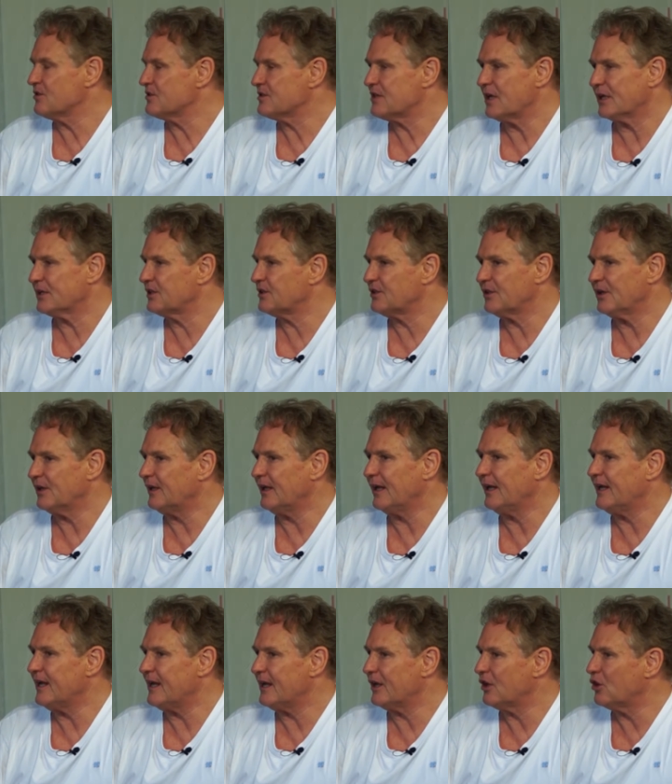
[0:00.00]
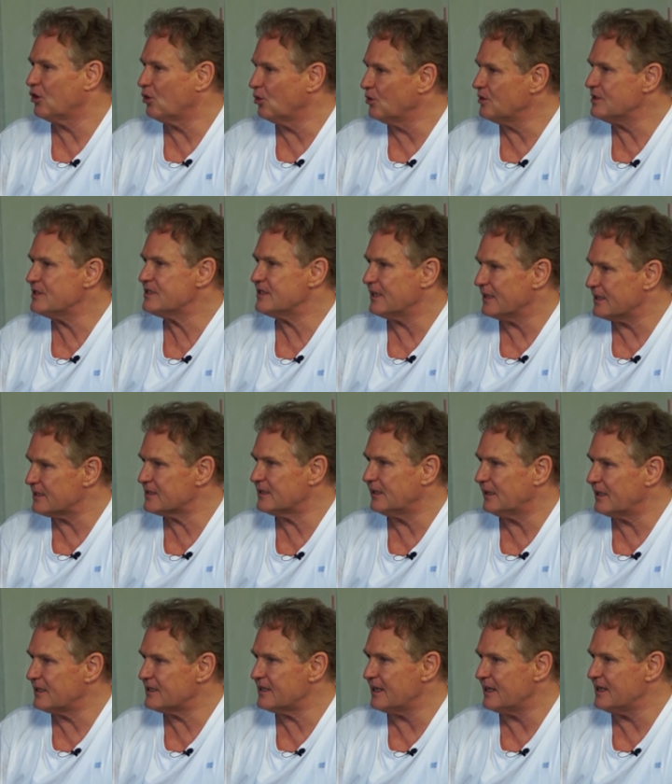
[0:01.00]
es hat
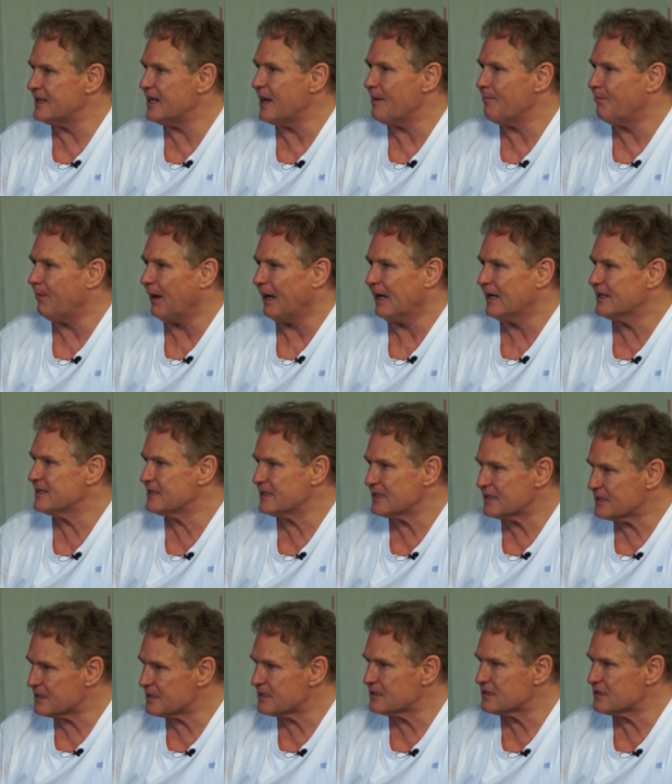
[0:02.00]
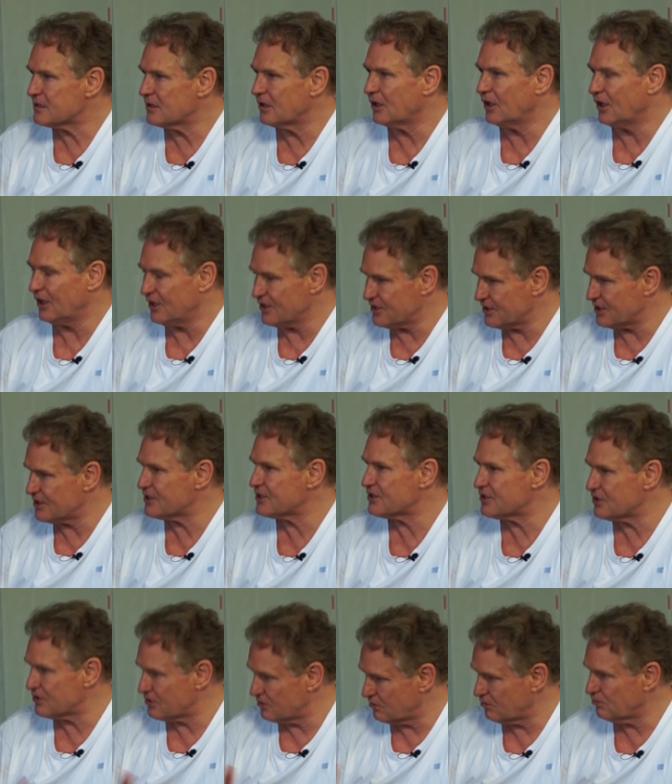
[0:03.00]
grundsätzlich in der Basis ist
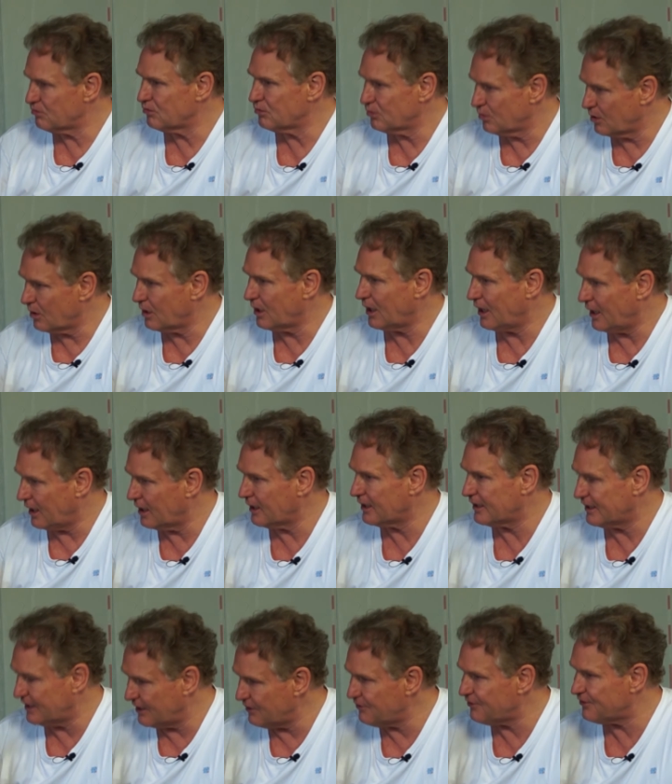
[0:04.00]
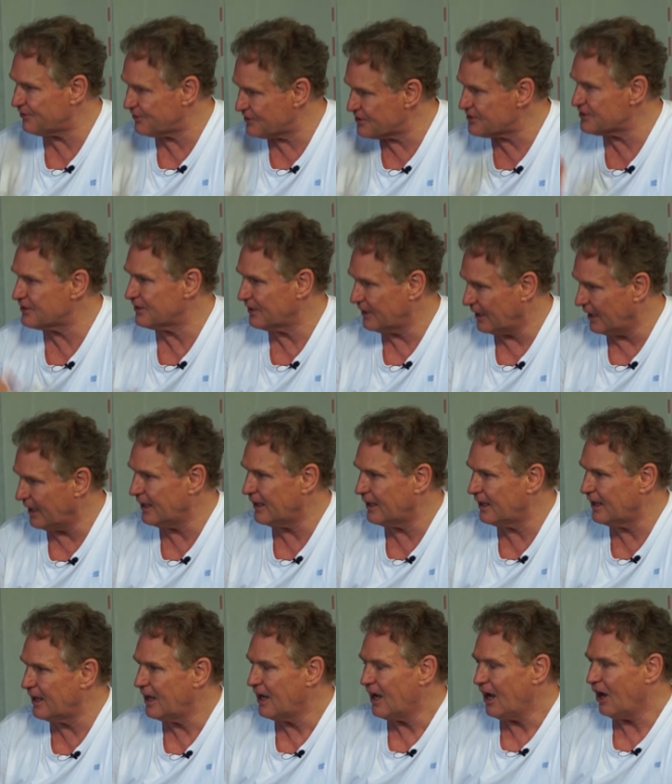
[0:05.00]
es Gift, ja.
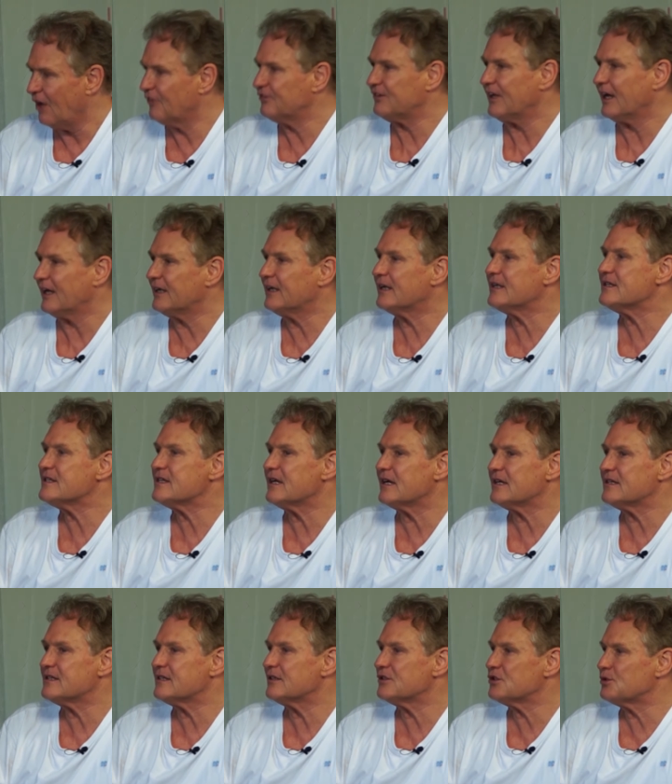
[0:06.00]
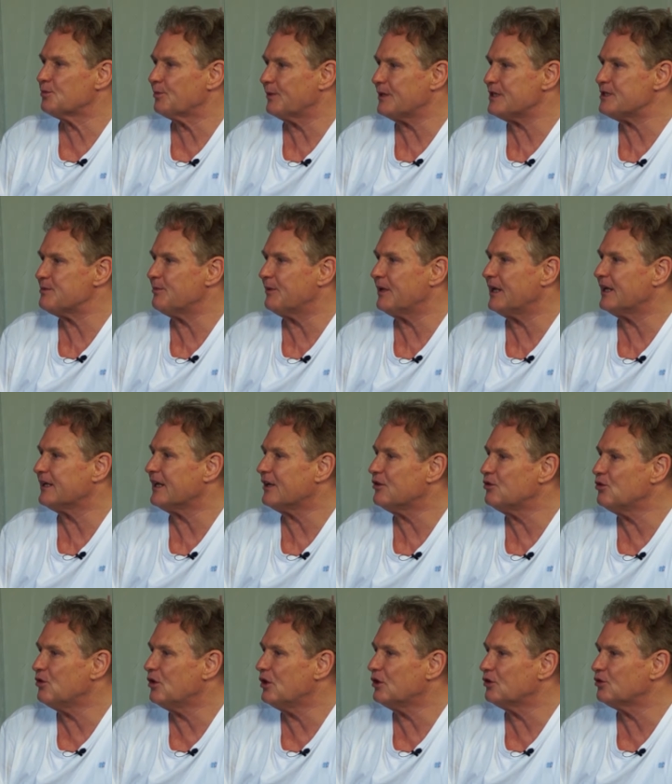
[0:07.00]
Auf der anderen Seite spricht man ja dann
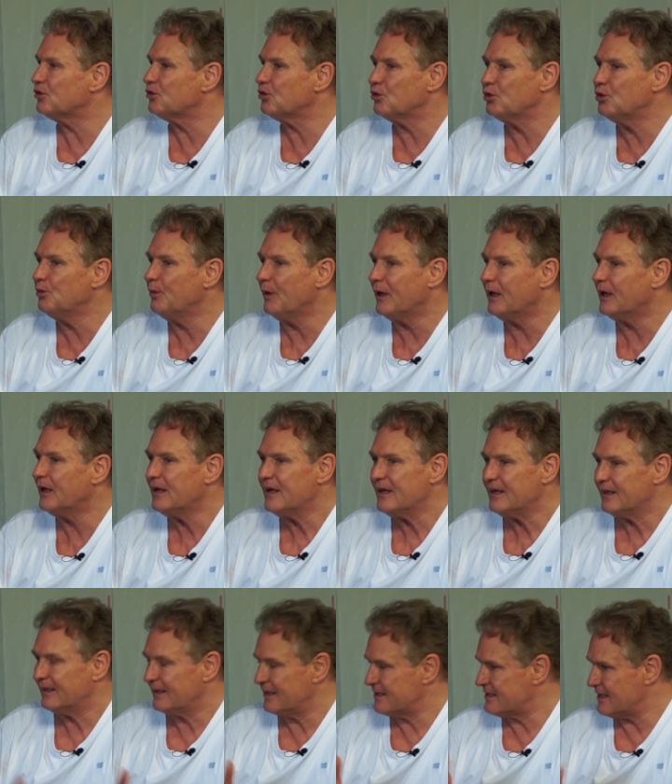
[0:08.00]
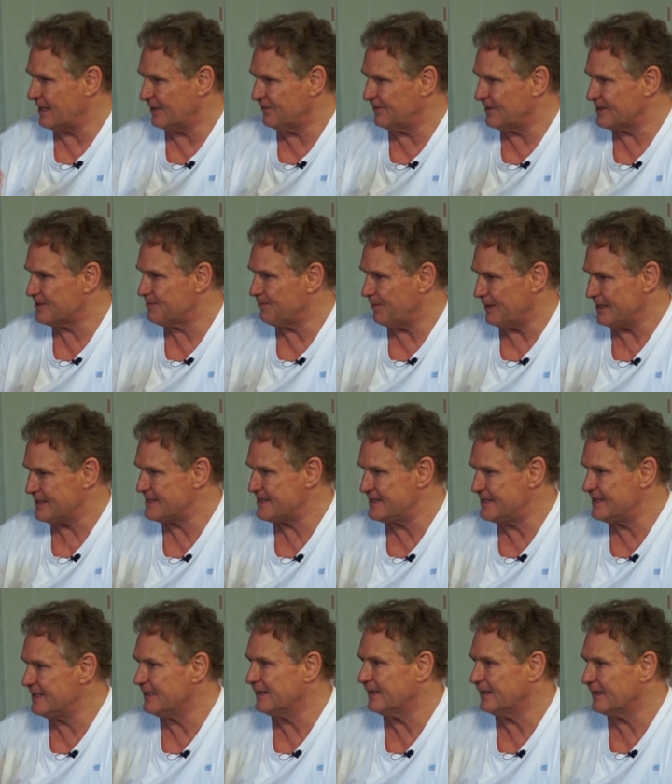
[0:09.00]
nur drüber, dass etwas
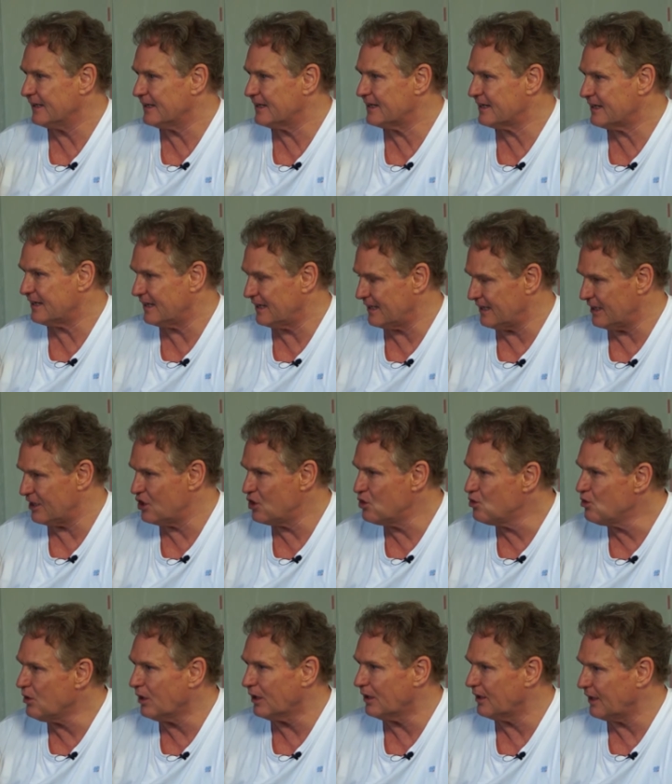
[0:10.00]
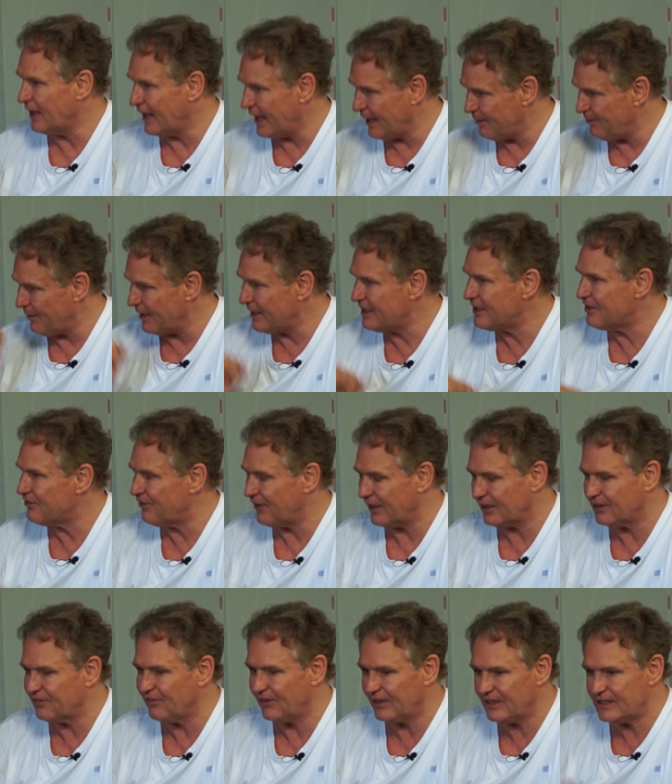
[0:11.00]
passieren kann. Nur im
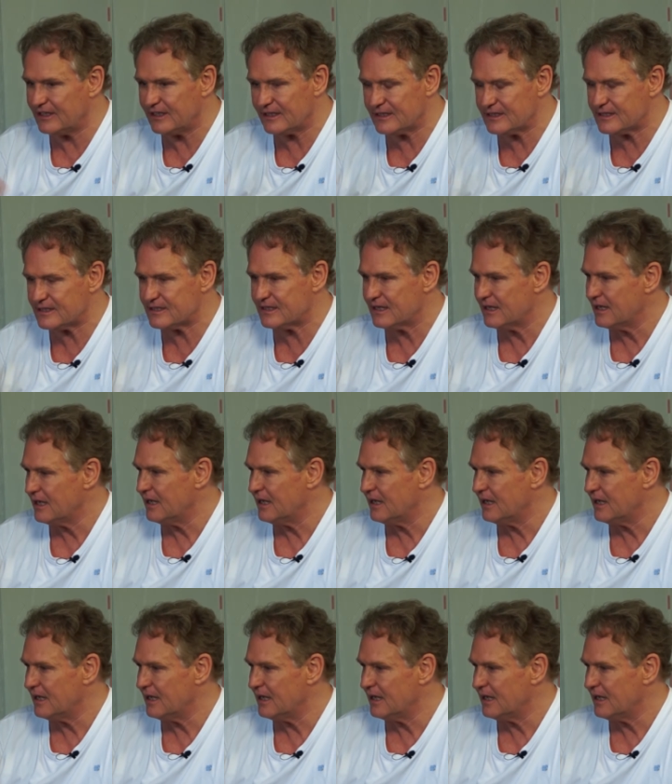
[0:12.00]
Endeffekt, wenn ich jetzt